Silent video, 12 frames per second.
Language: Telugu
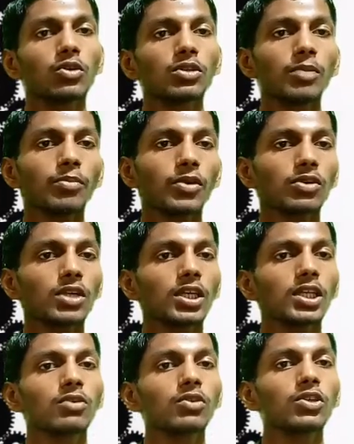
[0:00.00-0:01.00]
మీరు తప్పకుండా
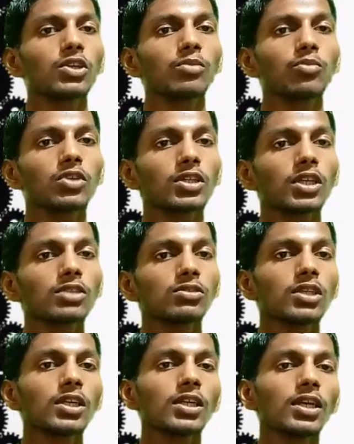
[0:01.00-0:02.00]
ఈ వీడియోని పూర్తిగా
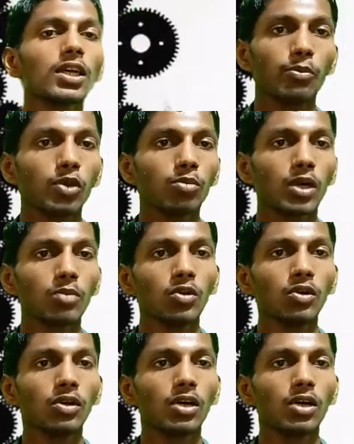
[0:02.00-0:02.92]
చూడండి ఇప్పుడు మనము